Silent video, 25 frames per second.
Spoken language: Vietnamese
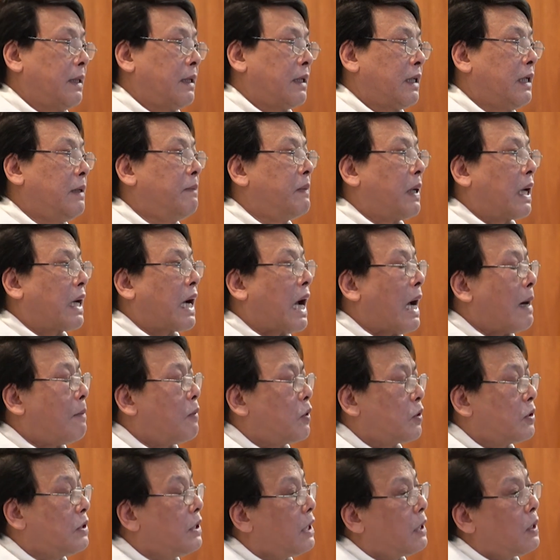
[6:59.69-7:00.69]
Khi mà cả
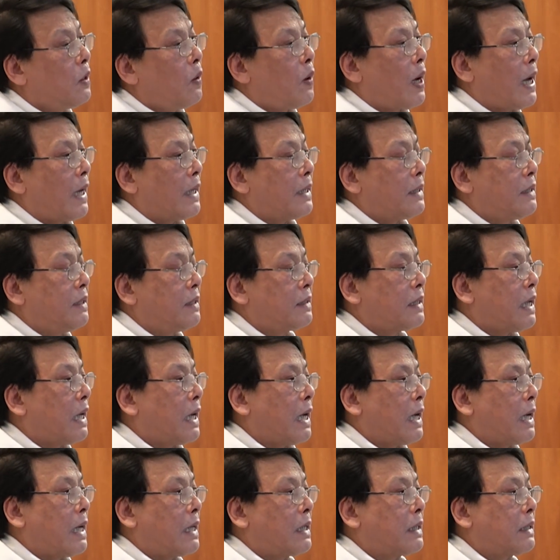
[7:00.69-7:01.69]
một nhân loại người
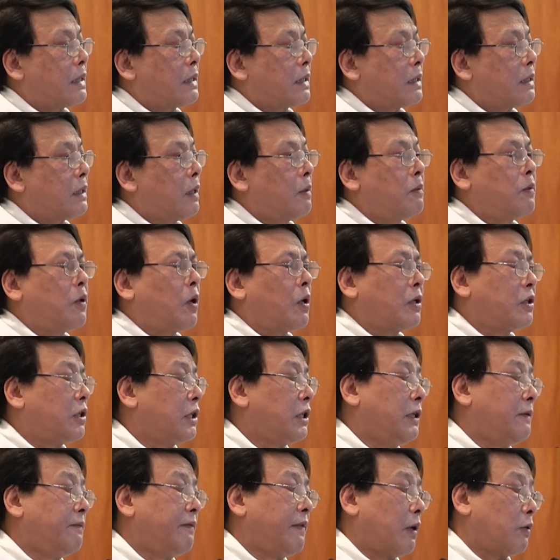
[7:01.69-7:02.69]
ta không còn
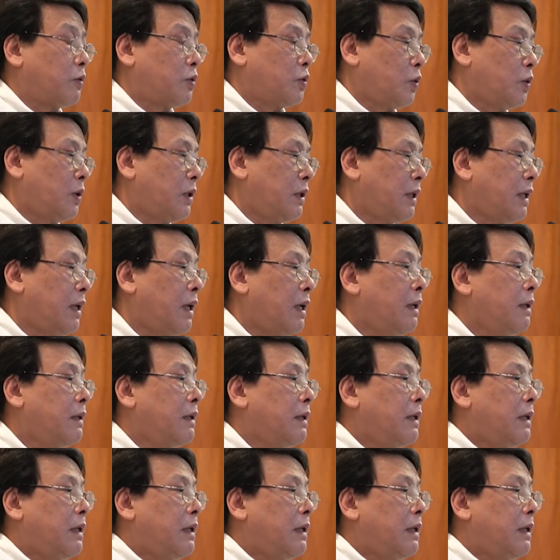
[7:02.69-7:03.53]
tin vào Chúa nữa,